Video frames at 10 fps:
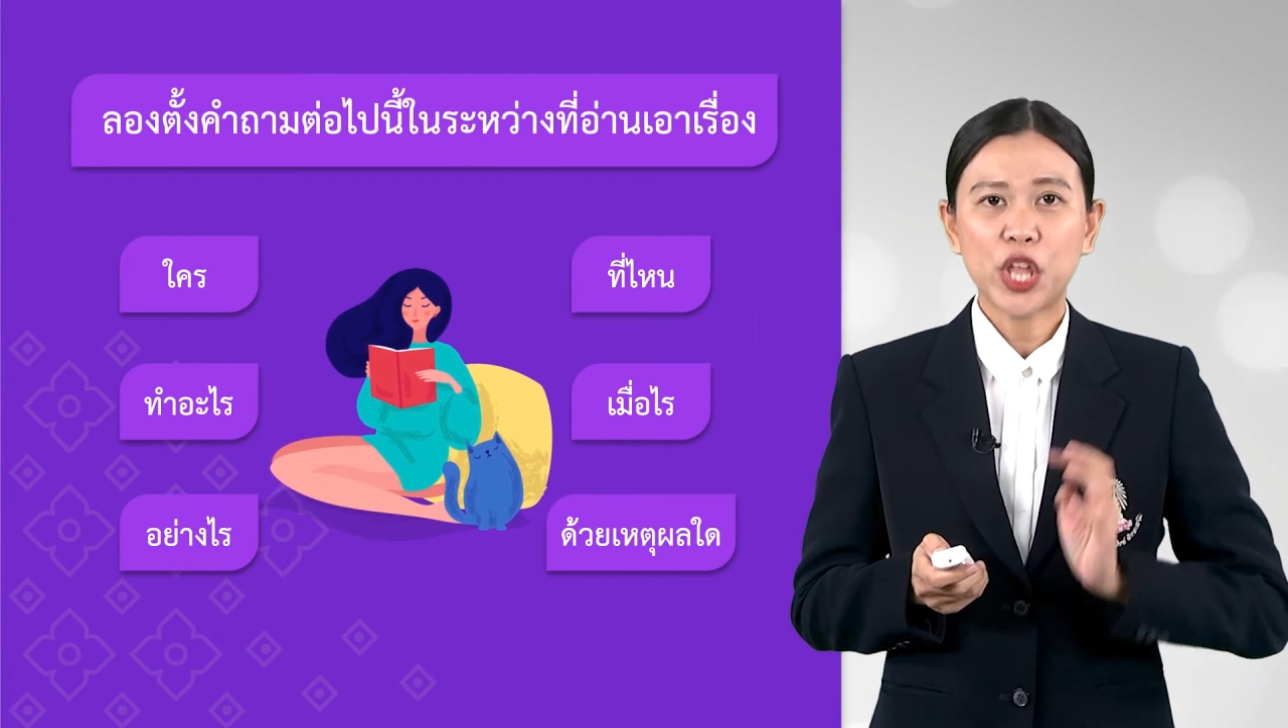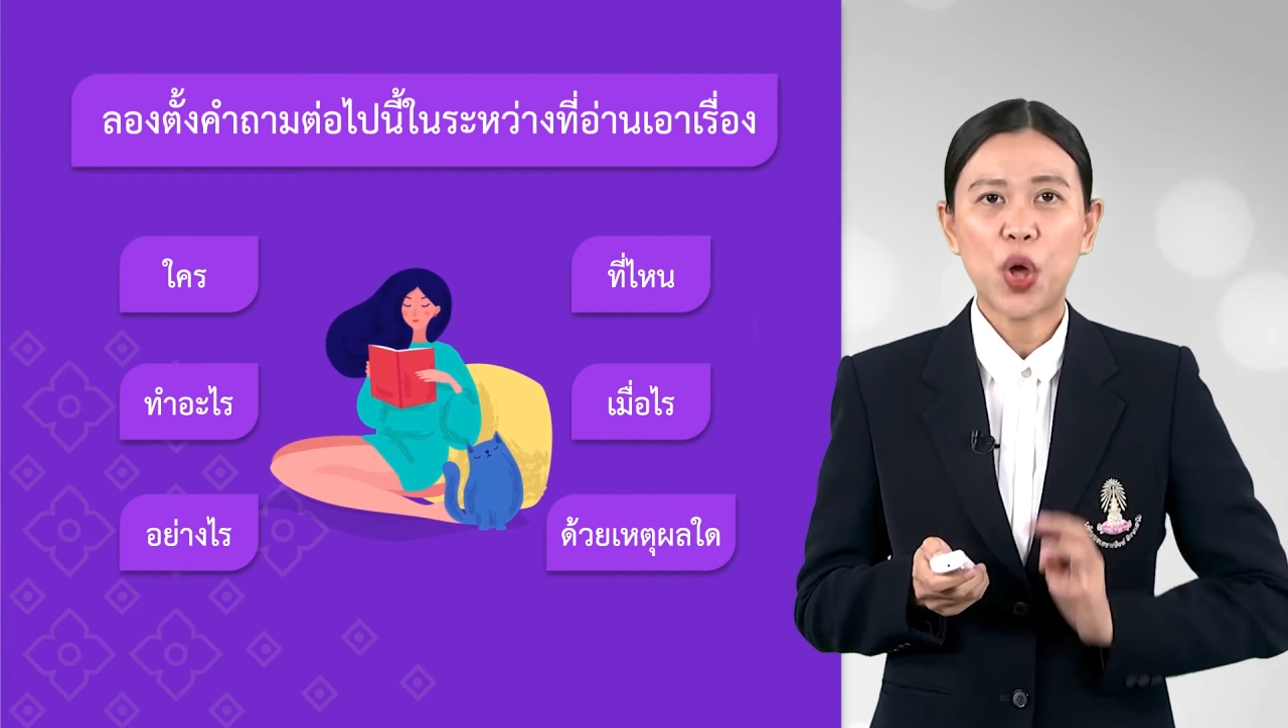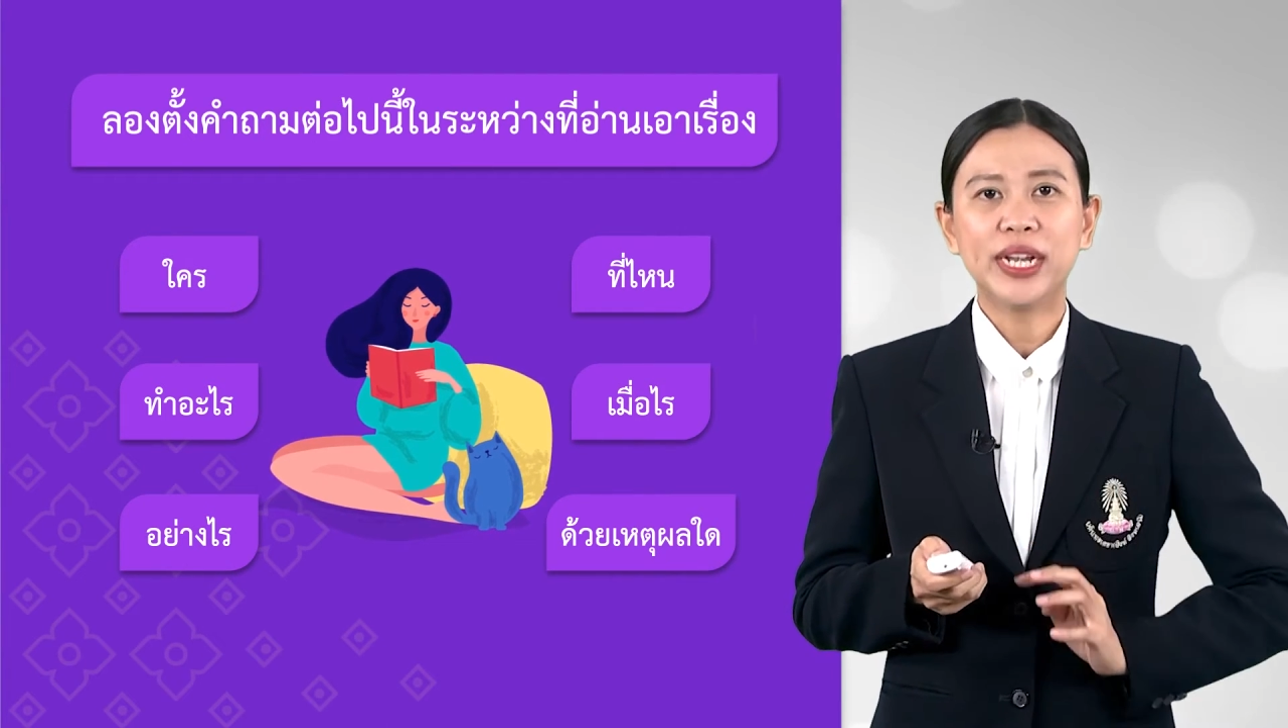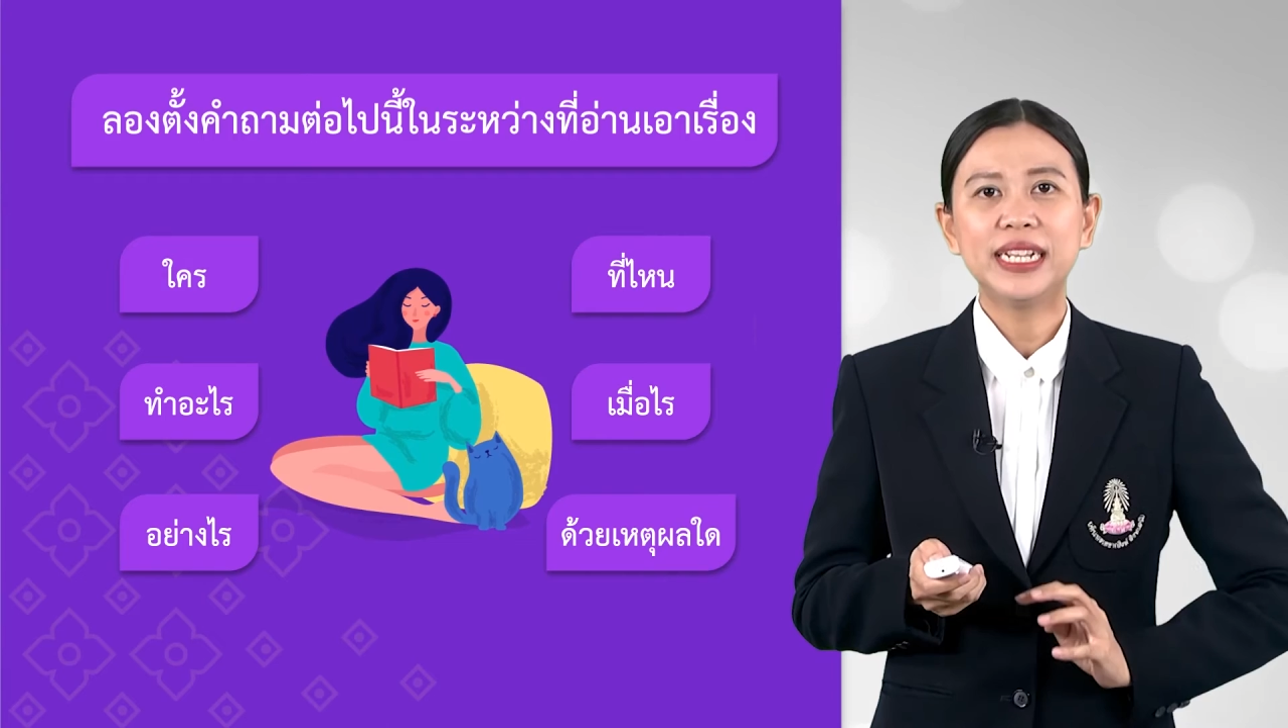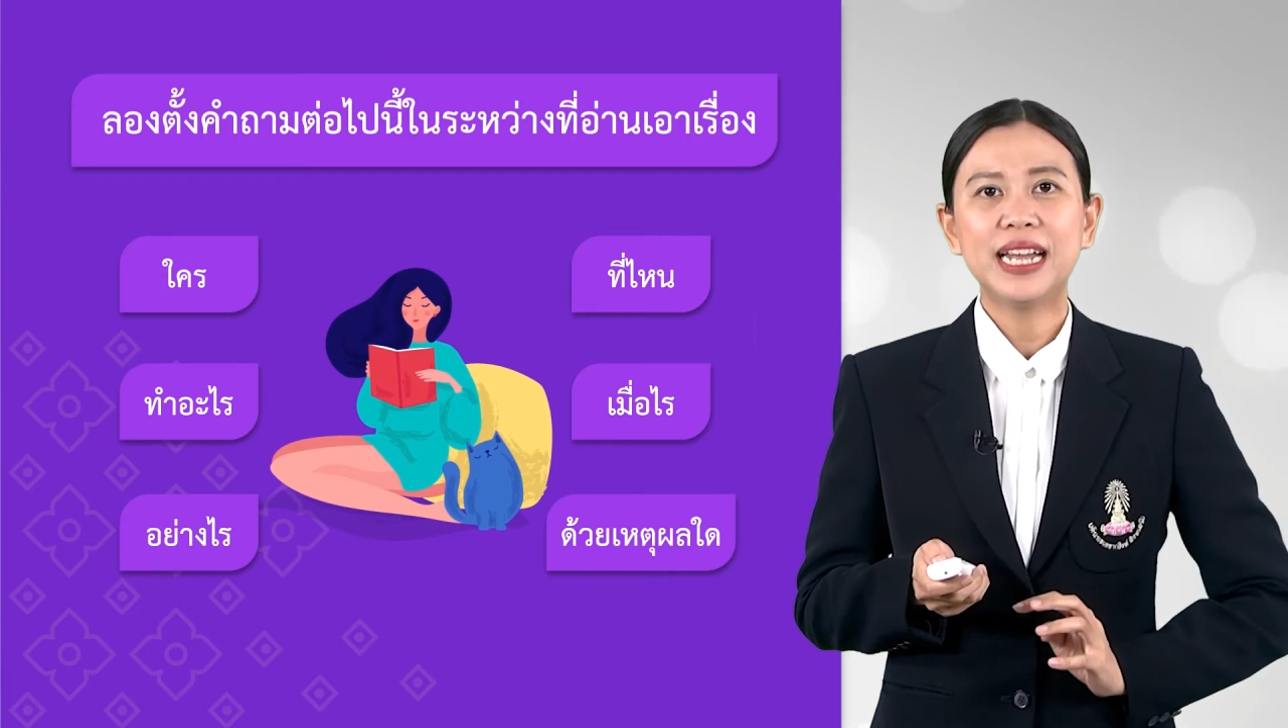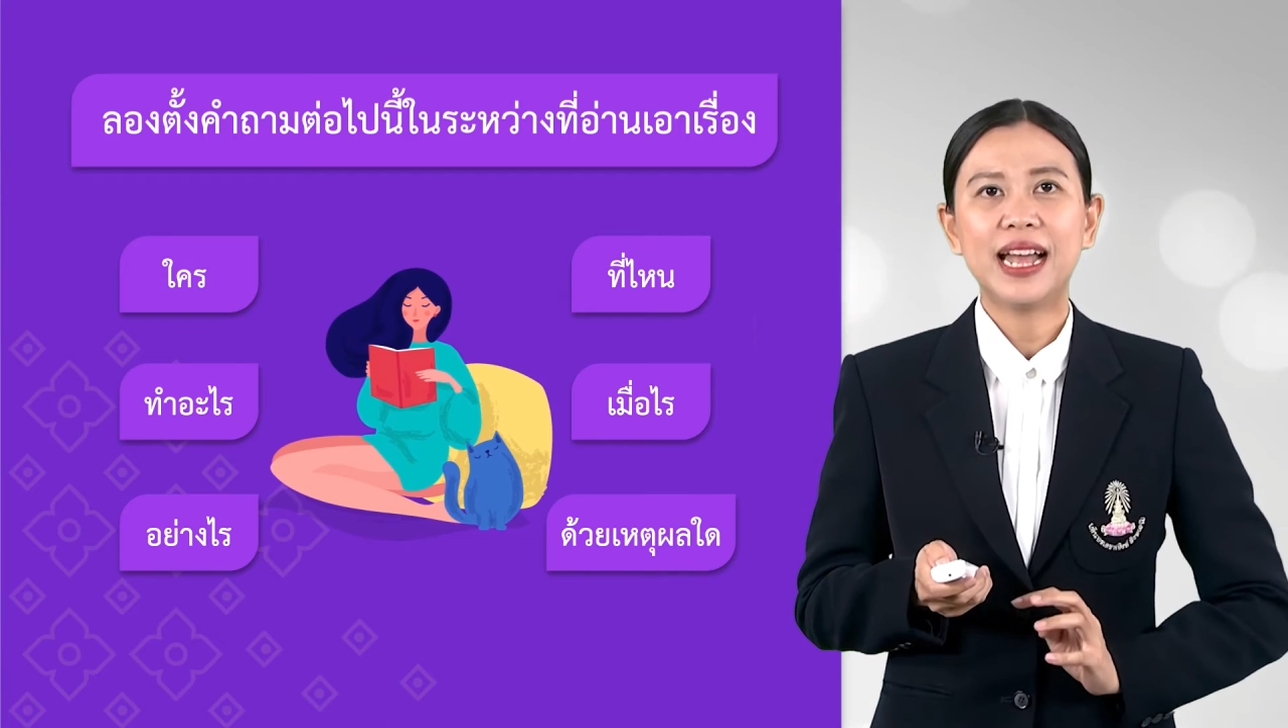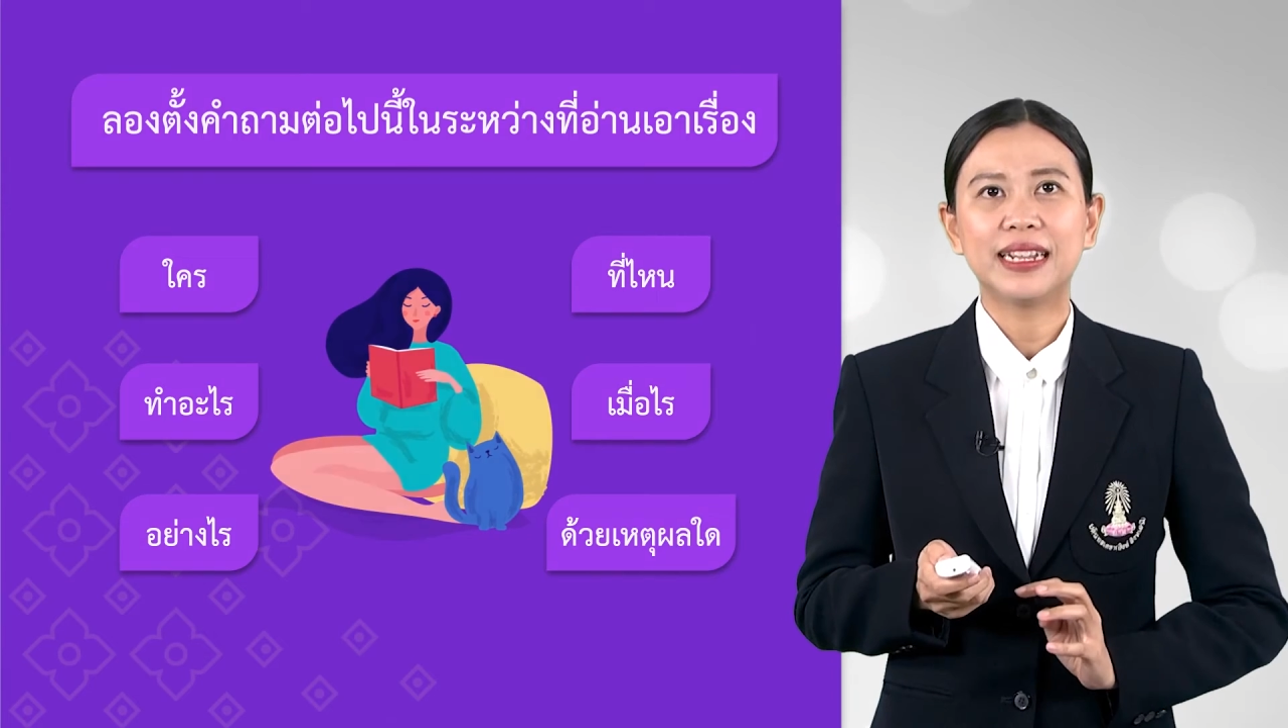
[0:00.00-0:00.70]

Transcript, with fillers: ต่อเนื่อ